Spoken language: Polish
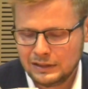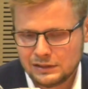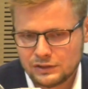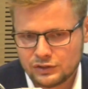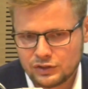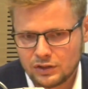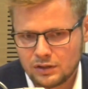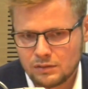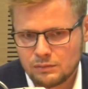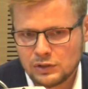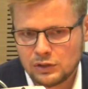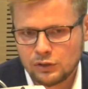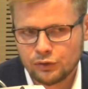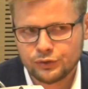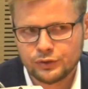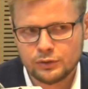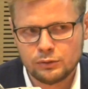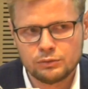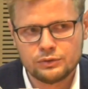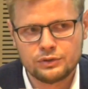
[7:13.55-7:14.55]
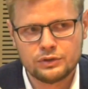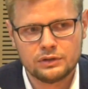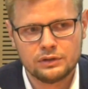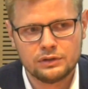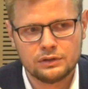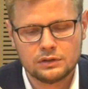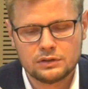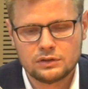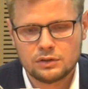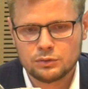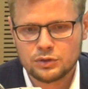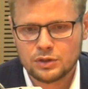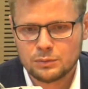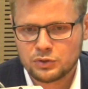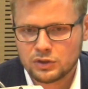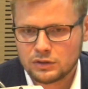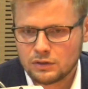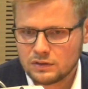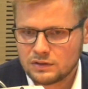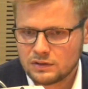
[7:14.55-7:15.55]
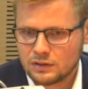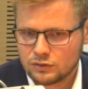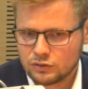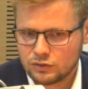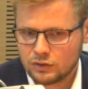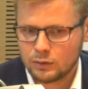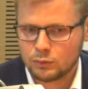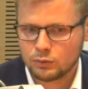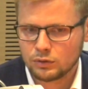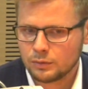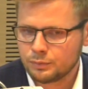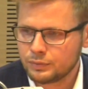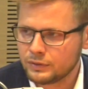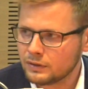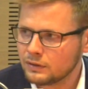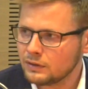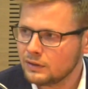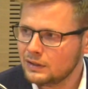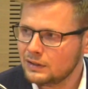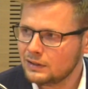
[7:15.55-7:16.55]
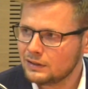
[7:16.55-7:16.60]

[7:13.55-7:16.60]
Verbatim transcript: że miliony ludzi chcą się przedostać do Europy,